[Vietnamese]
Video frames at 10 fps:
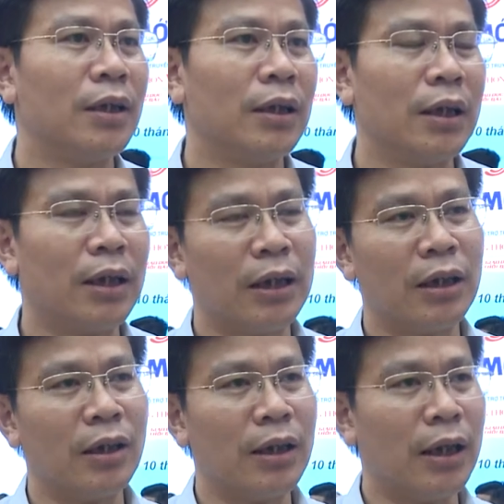
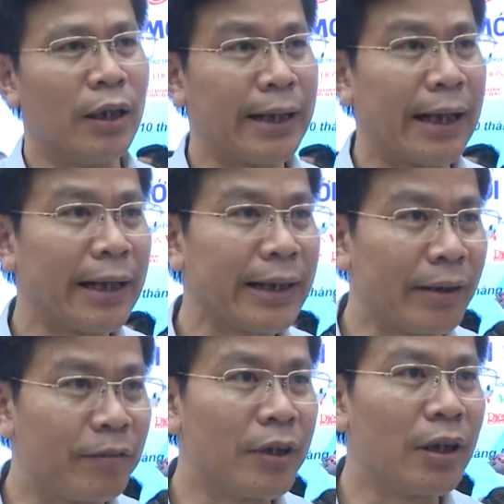à, ở tại các
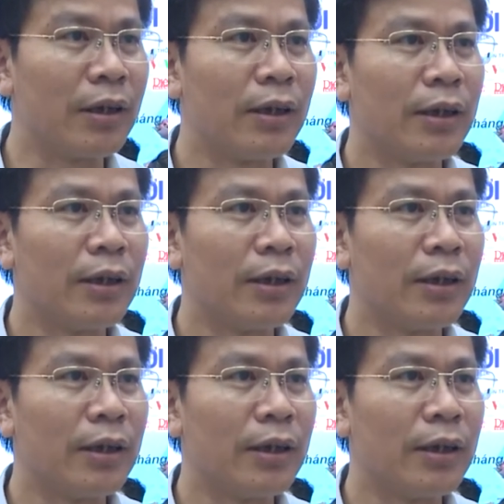địa phương